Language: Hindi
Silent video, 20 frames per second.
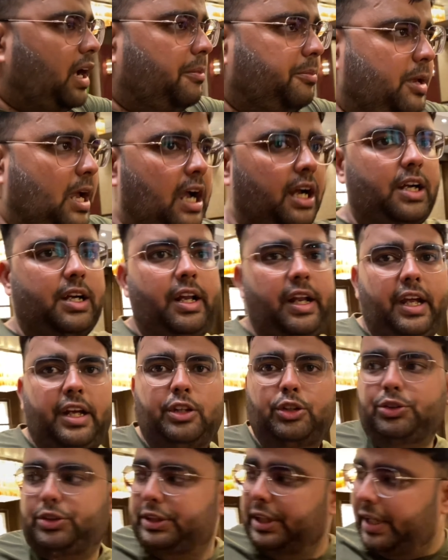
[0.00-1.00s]
आप यहाँ करेंगे
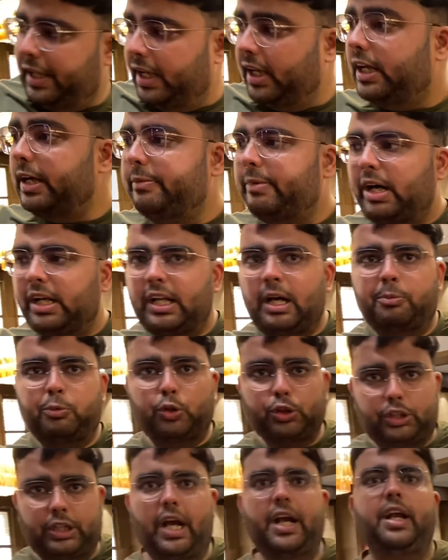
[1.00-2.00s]
तो सिटिंग के बाद आपको
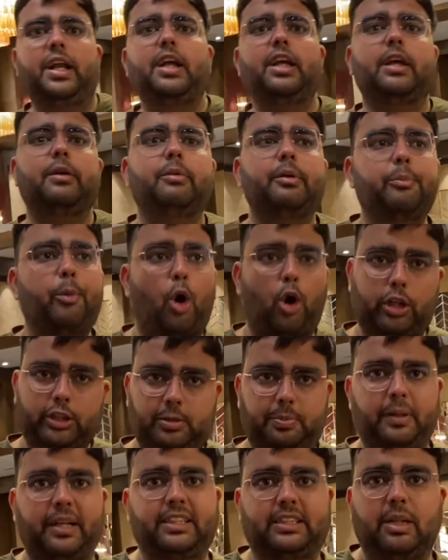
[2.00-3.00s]
स्टैंडिंग की भी बहुत
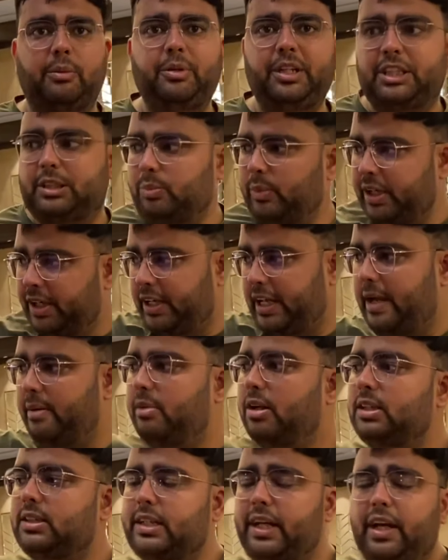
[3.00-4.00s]
स्पेस है बीच में
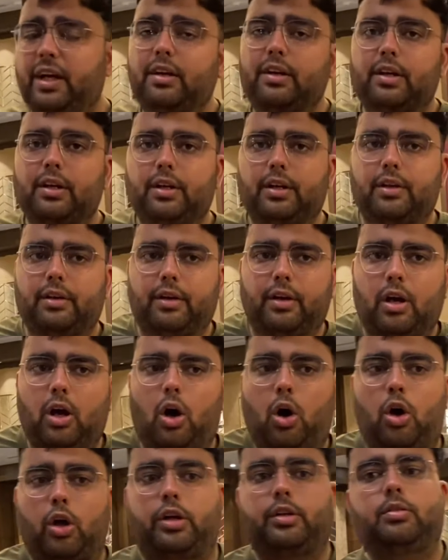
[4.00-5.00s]
टेबल्स के
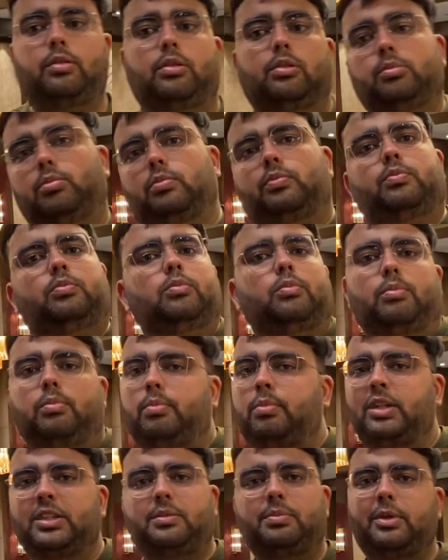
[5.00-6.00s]
और
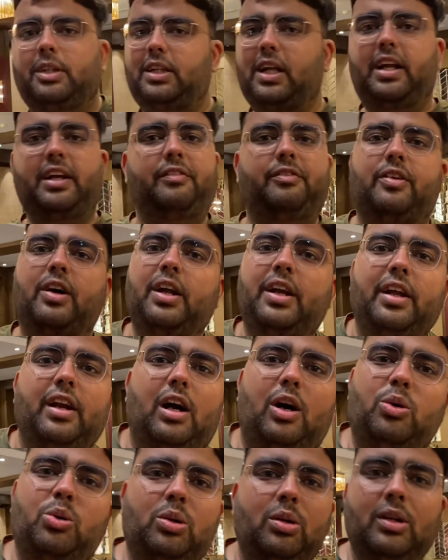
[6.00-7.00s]
बस मैं तारीफ कर ही रहा
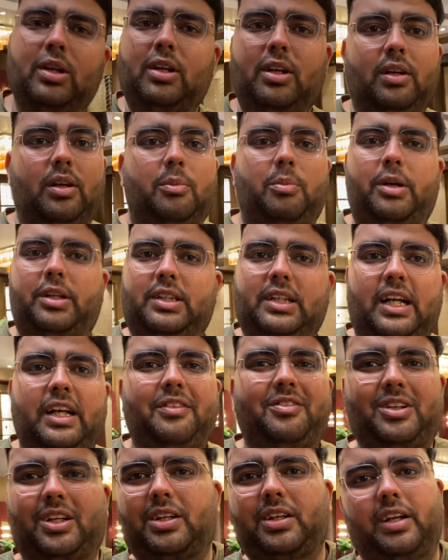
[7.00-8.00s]
हूँ पर
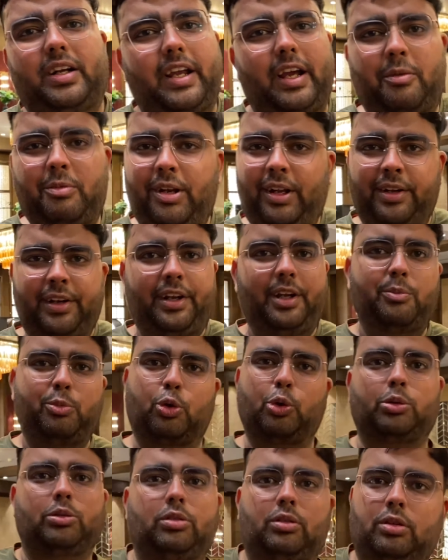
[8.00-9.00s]
तारीफ कर करके अब लग रही है
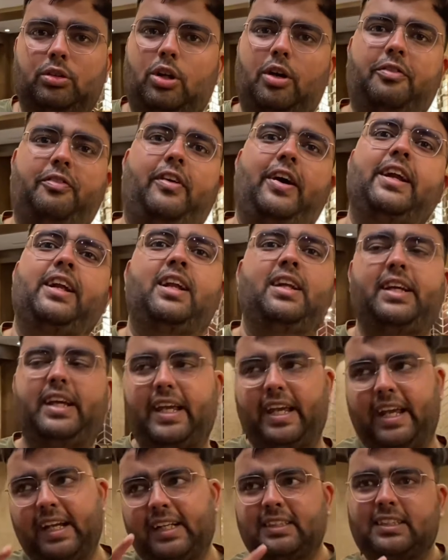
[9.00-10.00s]
भूख तो अब फाइनली
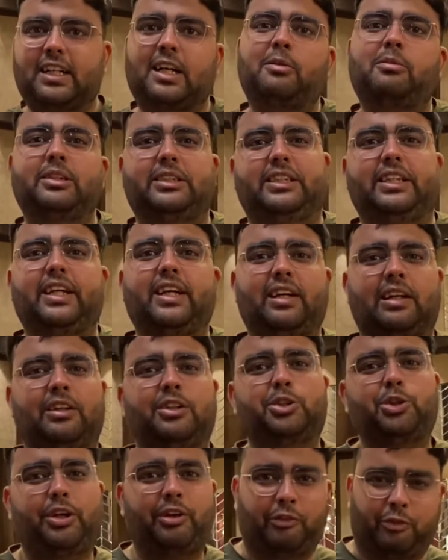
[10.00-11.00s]
एक जगह बची है
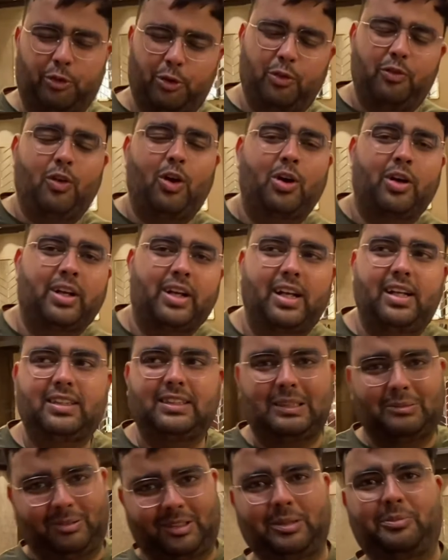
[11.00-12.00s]
जो एक फूड ब्लॉगर के लिए
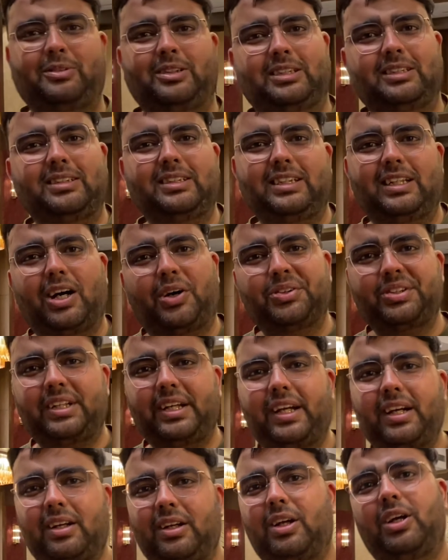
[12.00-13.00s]
सबसे पसंदीदा होती
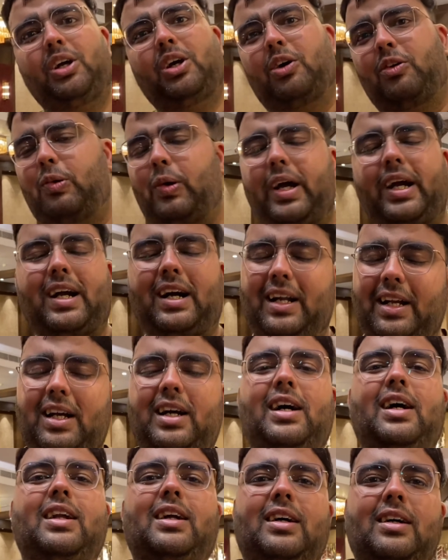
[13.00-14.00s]
है वो है खाना
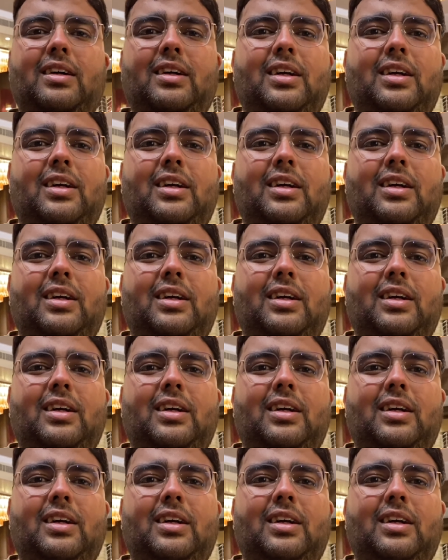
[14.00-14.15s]
खाना